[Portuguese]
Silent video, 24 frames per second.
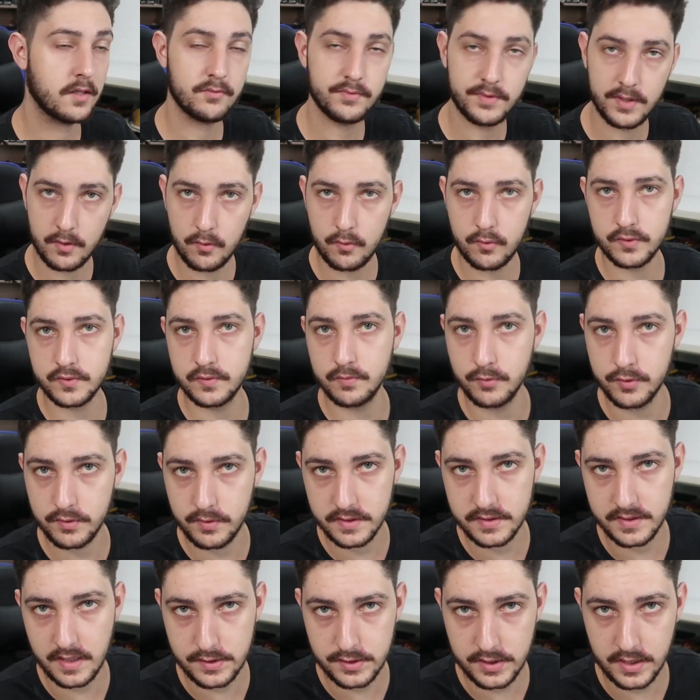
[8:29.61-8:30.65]
não tem um custo muito
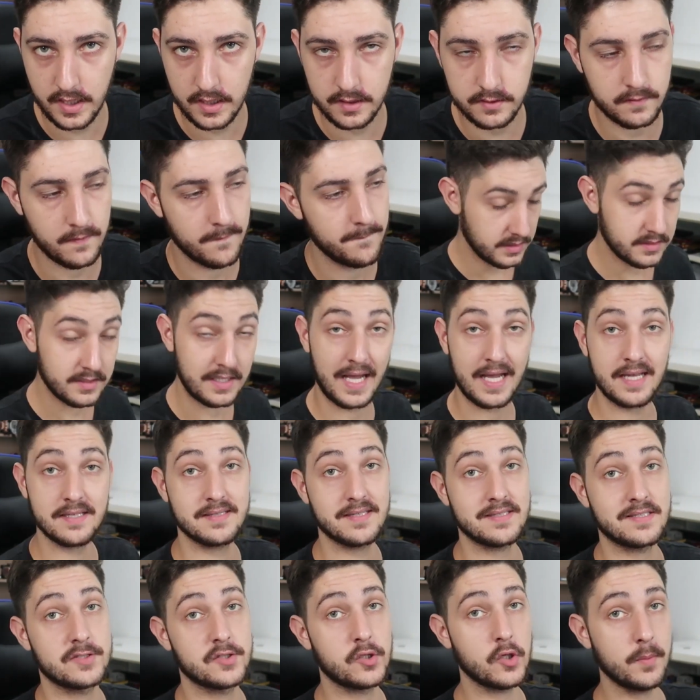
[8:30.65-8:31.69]
exagerado e dá
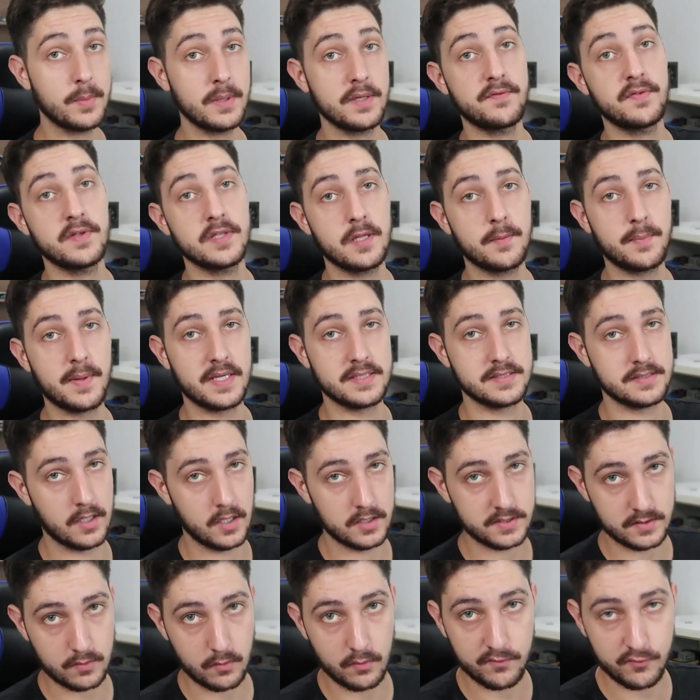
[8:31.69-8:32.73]
essa sobrevida para essa
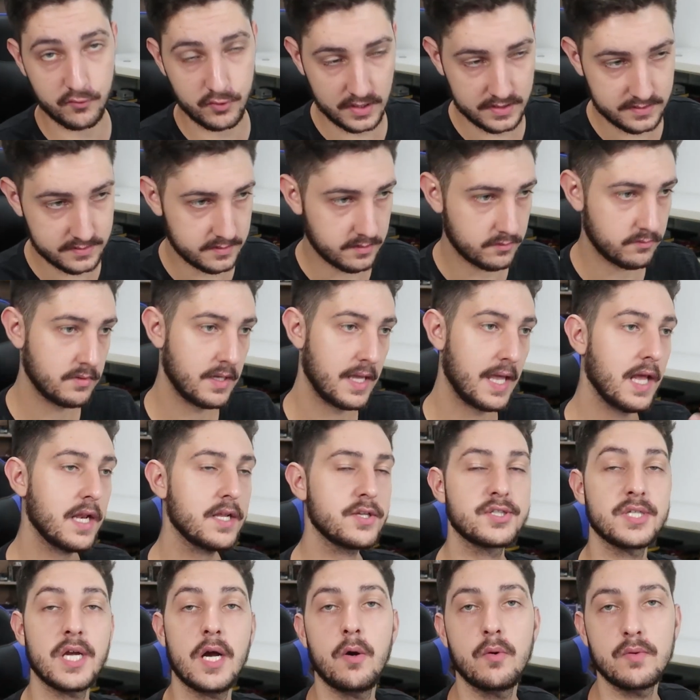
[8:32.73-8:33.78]
nossa configuração
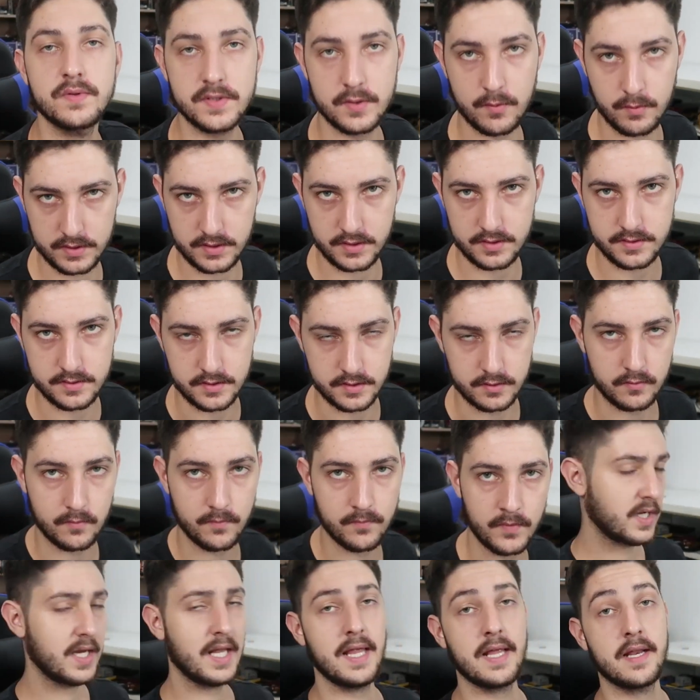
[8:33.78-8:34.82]
LGA
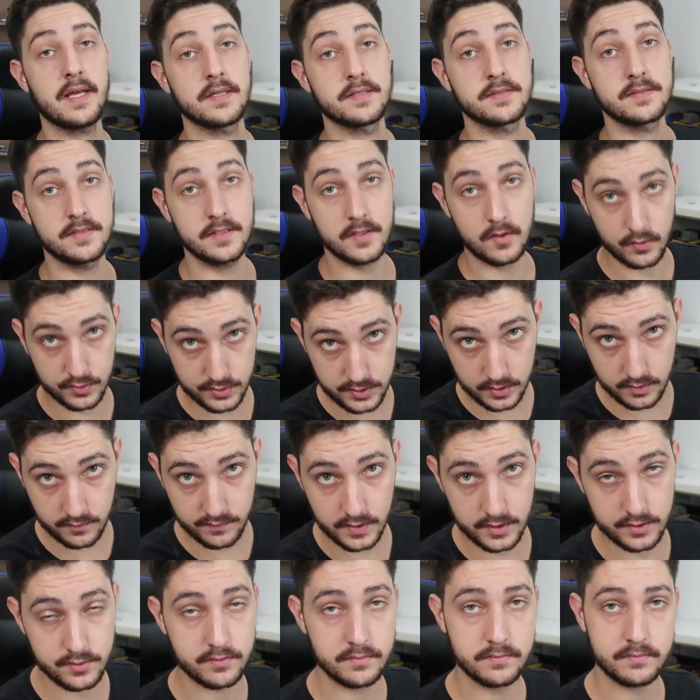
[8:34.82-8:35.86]
155. Galera, se curtiram o
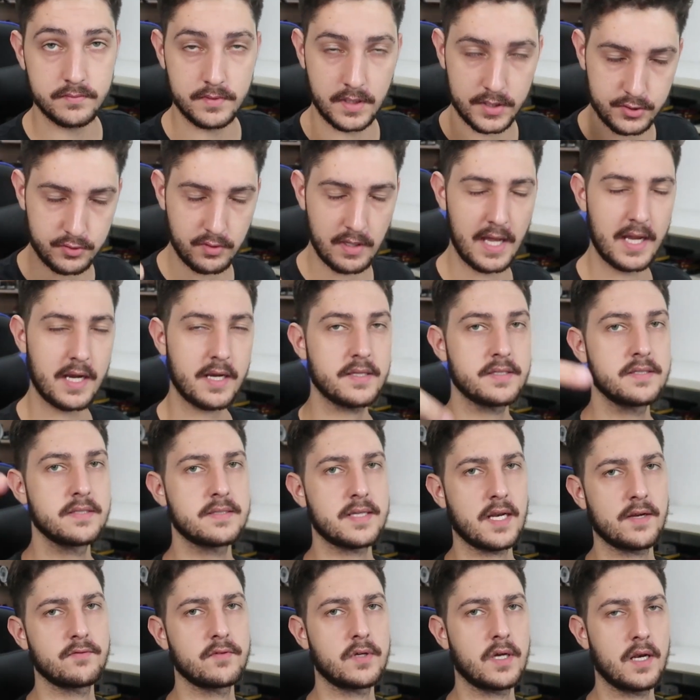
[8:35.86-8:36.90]
vídeo, deixa o like, se
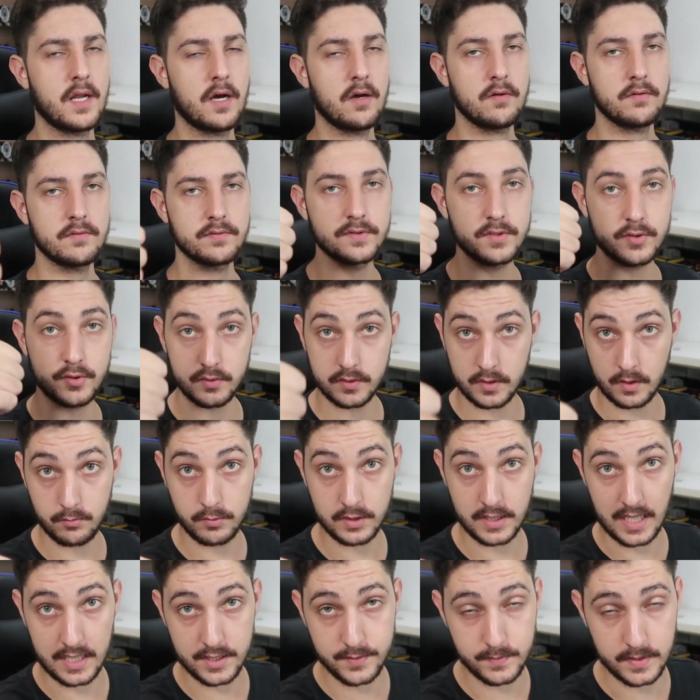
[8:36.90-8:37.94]
inscreve no canal, se junta à
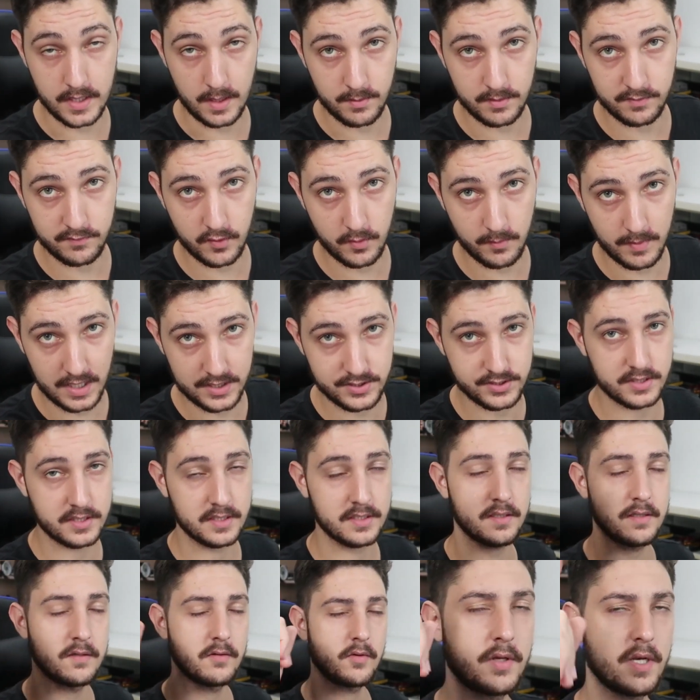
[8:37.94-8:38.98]
comunidade MW
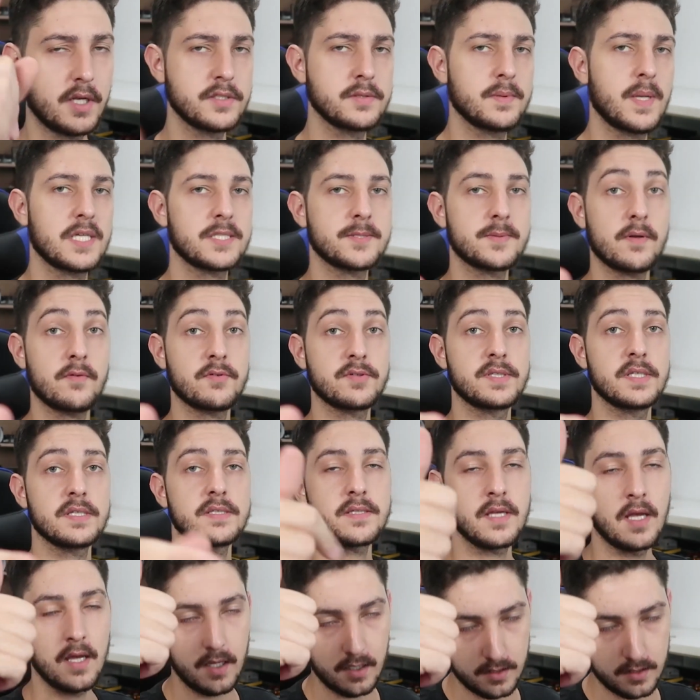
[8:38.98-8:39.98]
Informática. Um grande abraço para vocês,